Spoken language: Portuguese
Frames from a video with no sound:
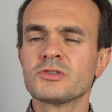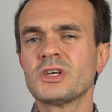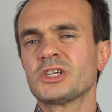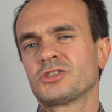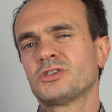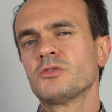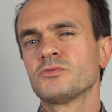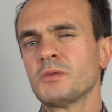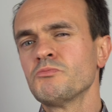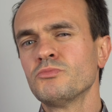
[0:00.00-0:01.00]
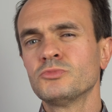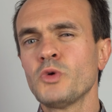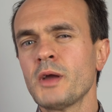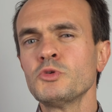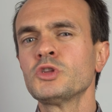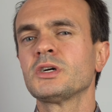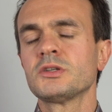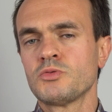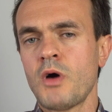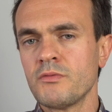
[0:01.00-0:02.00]
euros acho que já não, tem, não é muito
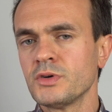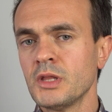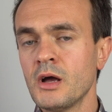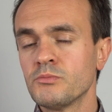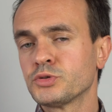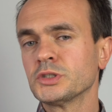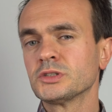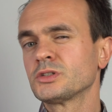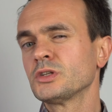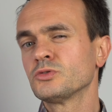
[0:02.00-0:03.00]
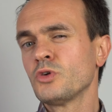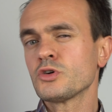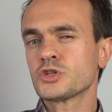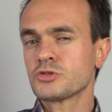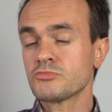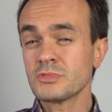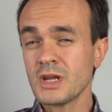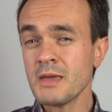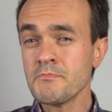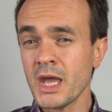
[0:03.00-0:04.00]
razoável, porque entretanto nós
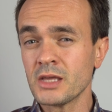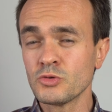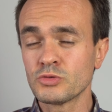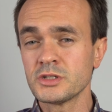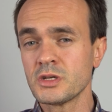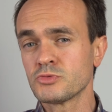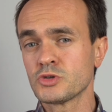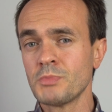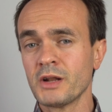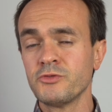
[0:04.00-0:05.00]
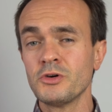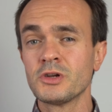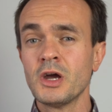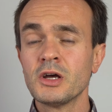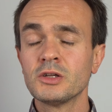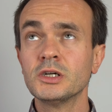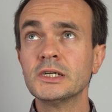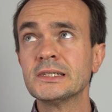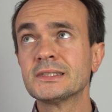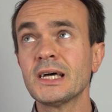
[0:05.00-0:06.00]
em média utilizamos o smartphone
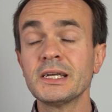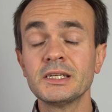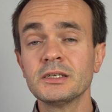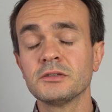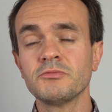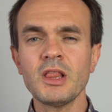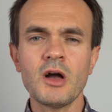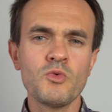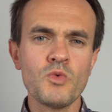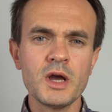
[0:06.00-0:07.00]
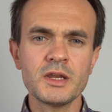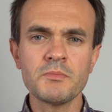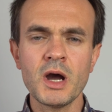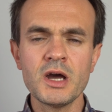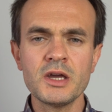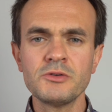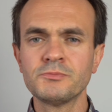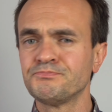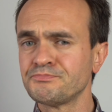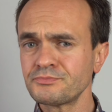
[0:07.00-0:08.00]
uh, de, uh, lá, um ano e meio,